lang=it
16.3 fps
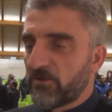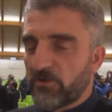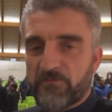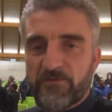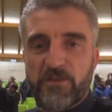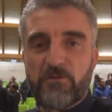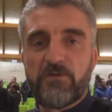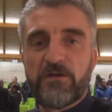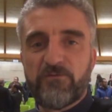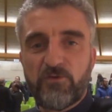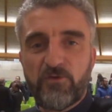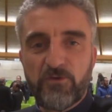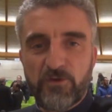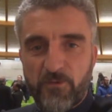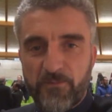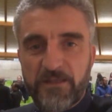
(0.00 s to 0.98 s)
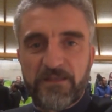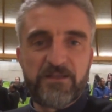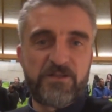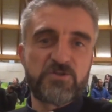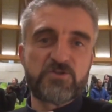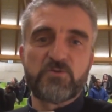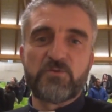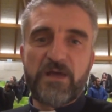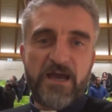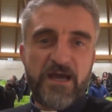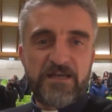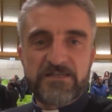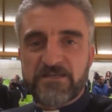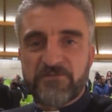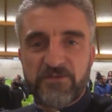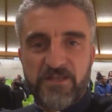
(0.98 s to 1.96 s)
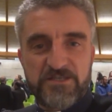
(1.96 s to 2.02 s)
Trovare un lavoro, mettere su
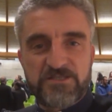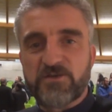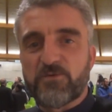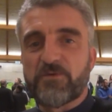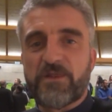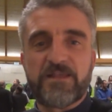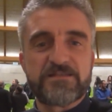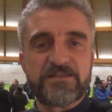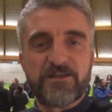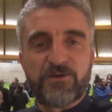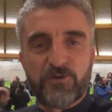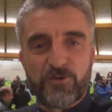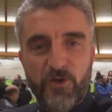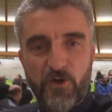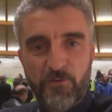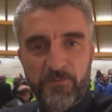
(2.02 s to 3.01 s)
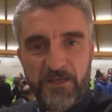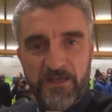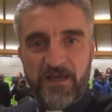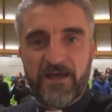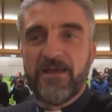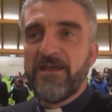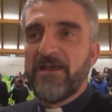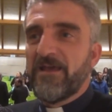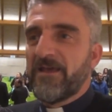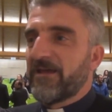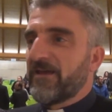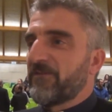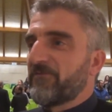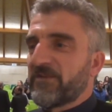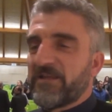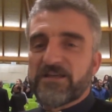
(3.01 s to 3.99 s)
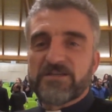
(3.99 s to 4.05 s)
casa, avere sicurezza economica,
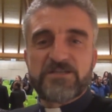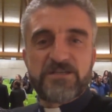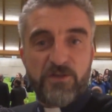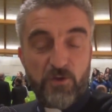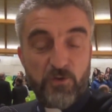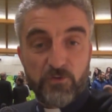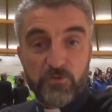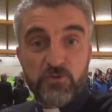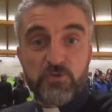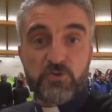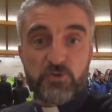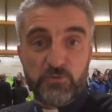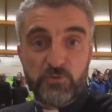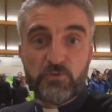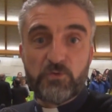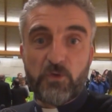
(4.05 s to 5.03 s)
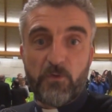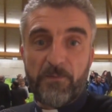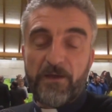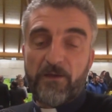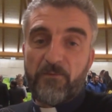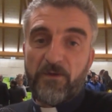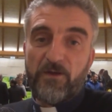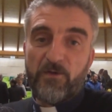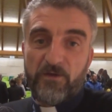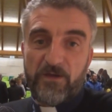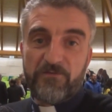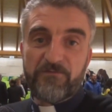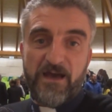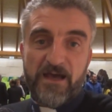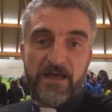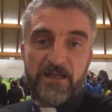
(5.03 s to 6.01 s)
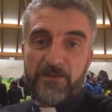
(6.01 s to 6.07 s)
eh, vedersi riconosciuto per quello che
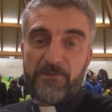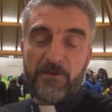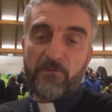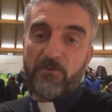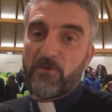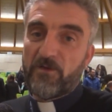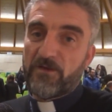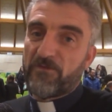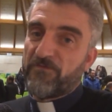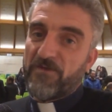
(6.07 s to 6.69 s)
vali, per quello che